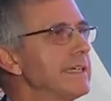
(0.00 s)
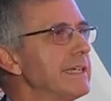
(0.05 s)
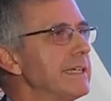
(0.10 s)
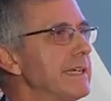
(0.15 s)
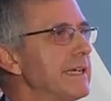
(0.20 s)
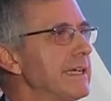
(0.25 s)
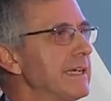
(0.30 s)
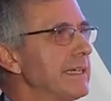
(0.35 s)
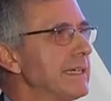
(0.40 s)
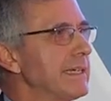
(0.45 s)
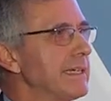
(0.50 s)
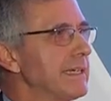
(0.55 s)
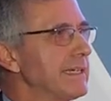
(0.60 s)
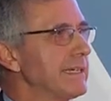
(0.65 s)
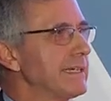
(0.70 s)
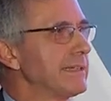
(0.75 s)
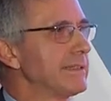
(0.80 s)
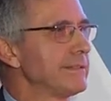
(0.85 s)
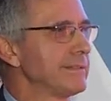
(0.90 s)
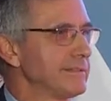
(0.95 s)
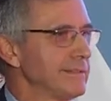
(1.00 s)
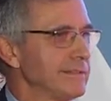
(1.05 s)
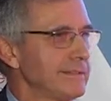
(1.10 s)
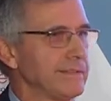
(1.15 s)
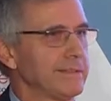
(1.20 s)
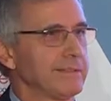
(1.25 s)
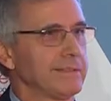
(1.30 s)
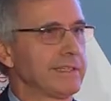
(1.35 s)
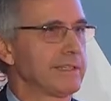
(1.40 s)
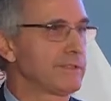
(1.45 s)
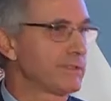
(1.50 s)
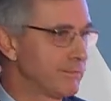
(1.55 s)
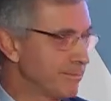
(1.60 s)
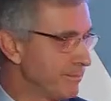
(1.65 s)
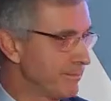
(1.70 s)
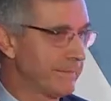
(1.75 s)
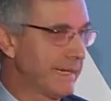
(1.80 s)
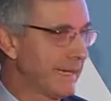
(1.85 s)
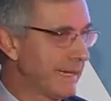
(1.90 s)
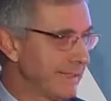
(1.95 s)
eh, adesso
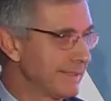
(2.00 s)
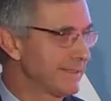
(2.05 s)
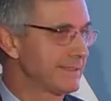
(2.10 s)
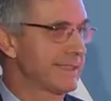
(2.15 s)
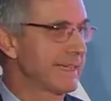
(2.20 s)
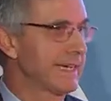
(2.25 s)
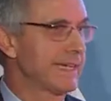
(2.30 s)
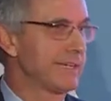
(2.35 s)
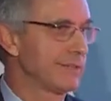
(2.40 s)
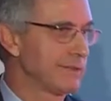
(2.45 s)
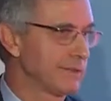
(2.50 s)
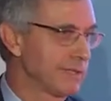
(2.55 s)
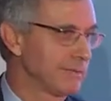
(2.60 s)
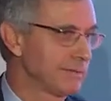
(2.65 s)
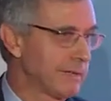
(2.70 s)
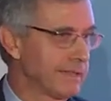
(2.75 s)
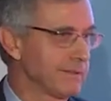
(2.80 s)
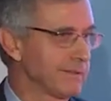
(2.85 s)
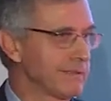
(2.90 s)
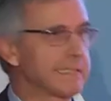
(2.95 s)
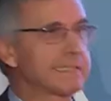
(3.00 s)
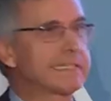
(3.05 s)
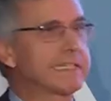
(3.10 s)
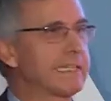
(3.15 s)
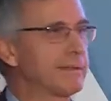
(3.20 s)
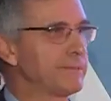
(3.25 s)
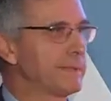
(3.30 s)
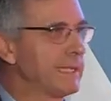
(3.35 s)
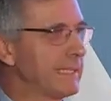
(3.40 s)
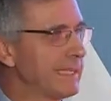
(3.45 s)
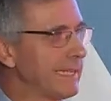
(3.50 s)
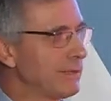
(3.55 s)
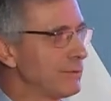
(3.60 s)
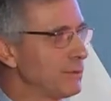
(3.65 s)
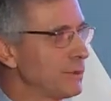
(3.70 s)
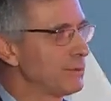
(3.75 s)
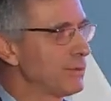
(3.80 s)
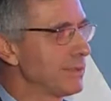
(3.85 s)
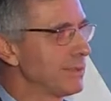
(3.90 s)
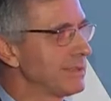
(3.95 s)
pare strano che alla mia età
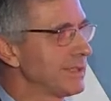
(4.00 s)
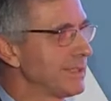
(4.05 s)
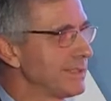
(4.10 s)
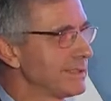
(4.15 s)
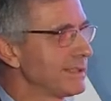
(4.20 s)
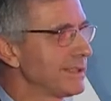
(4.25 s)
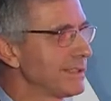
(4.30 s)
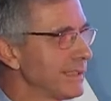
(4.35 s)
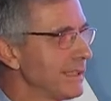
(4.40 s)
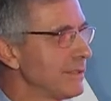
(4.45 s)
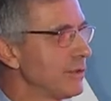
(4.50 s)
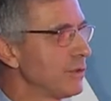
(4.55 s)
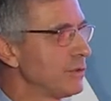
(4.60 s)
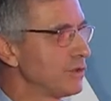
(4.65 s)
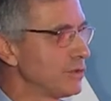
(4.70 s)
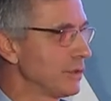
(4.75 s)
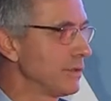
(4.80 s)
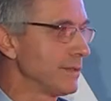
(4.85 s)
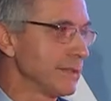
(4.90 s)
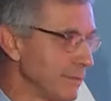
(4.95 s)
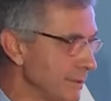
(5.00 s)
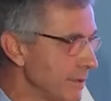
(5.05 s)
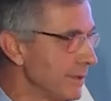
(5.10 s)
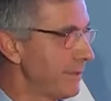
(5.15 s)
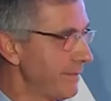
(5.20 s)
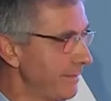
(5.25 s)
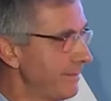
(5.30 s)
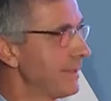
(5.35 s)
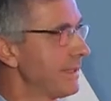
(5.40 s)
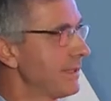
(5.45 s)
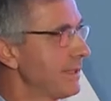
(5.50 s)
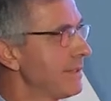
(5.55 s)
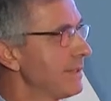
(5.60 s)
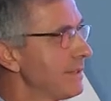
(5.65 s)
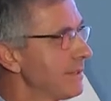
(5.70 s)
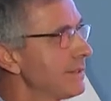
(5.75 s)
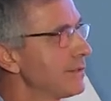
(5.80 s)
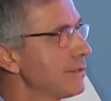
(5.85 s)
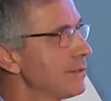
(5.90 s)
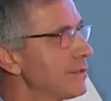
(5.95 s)
uno possa essere stato giovane, però in effetti
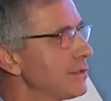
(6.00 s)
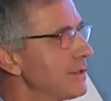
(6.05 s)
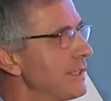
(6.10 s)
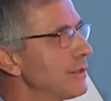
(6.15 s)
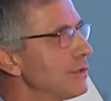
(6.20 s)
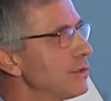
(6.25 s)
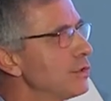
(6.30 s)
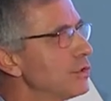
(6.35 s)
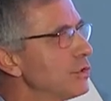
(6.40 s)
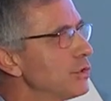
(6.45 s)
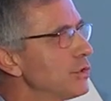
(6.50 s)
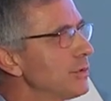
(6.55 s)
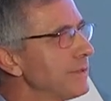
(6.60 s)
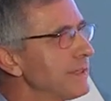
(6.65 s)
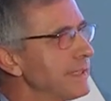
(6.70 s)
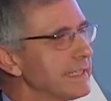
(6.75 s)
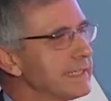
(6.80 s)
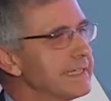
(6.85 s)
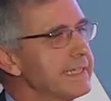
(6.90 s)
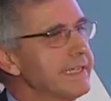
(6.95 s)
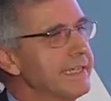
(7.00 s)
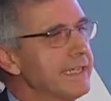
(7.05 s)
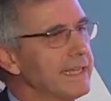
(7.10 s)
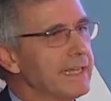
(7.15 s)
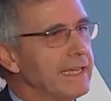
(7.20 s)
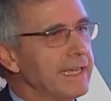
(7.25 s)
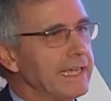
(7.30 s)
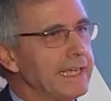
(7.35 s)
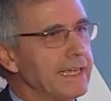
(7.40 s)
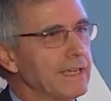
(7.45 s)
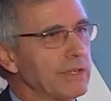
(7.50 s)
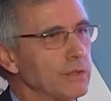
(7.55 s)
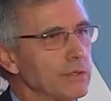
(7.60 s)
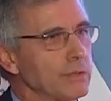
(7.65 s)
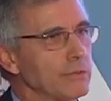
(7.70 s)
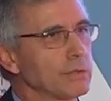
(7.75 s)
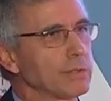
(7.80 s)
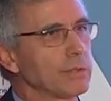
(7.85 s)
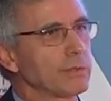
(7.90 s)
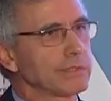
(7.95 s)
sì, sono stato giovane e anch'io
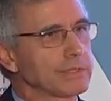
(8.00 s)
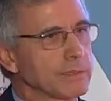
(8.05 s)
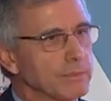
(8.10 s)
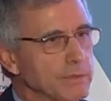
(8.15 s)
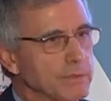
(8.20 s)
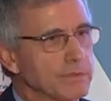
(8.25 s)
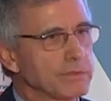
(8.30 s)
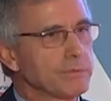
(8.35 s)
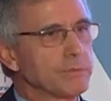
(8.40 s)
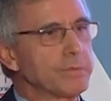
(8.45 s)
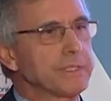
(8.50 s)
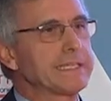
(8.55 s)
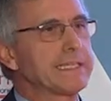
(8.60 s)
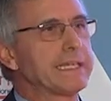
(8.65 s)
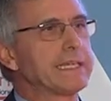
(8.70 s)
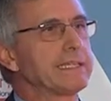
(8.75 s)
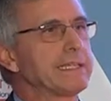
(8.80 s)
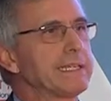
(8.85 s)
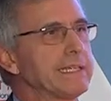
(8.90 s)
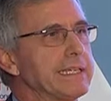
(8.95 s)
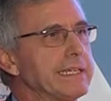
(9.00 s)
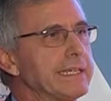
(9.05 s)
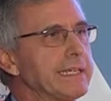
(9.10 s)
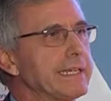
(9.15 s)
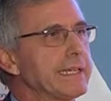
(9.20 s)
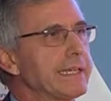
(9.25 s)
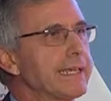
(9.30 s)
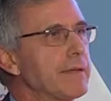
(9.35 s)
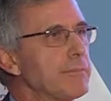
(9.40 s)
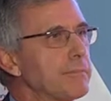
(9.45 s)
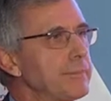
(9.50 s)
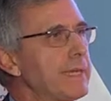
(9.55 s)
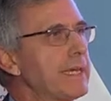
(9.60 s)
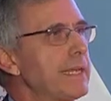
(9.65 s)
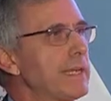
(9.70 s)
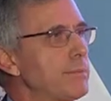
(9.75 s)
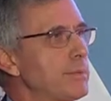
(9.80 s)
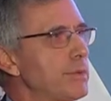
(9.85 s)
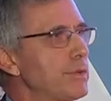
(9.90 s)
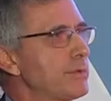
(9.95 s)
ho avuto questa possibilità di
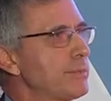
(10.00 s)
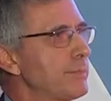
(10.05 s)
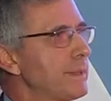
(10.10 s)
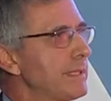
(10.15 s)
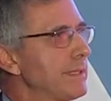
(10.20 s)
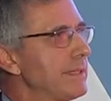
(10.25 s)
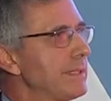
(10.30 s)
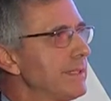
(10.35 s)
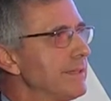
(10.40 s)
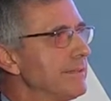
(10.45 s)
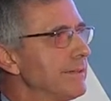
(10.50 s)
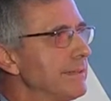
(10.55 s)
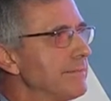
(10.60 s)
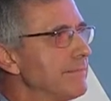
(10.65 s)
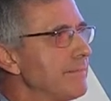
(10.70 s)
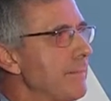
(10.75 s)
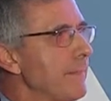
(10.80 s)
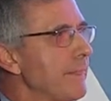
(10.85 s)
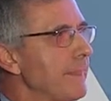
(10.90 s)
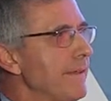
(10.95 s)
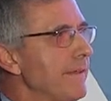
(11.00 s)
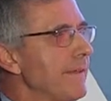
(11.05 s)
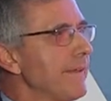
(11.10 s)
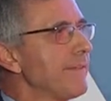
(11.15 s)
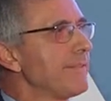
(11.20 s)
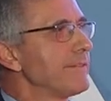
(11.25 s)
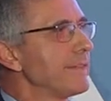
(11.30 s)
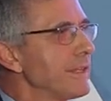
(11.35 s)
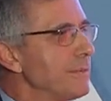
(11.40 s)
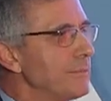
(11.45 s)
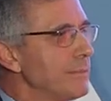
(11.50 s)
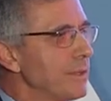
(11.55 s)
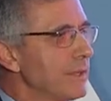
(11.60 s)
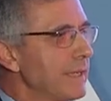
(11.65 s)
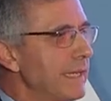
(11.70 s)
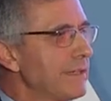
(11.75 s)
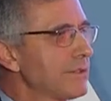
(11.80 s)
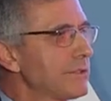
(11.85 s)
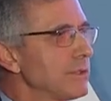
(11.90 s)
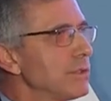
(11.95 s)
cambiare prospettiva. Nel mio
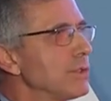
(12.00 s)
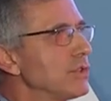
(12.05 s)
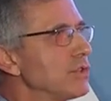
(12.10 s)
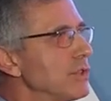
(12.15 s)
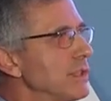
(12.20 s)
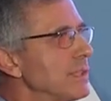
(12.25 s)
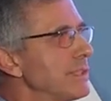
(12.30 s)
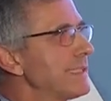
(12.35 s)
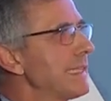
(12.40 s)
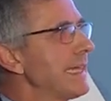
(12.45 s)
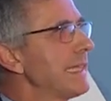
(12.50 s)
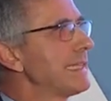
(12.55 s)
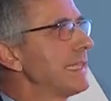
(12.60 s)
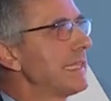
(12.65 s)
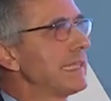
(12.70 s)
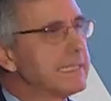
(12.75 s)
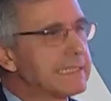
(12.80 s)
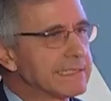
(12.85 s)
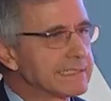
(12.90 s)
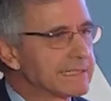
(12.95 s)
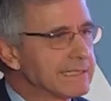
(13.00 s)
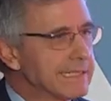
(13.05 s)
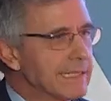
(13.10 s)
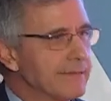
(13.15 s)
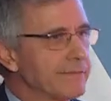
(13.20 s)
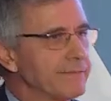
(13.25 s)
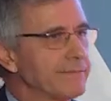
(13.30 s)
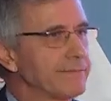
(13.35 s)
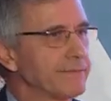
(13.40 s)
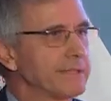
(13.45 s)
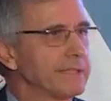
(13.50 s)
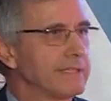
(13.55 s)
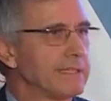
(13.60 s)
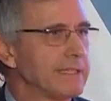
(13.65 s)
caso non c'è stata l'ISNAF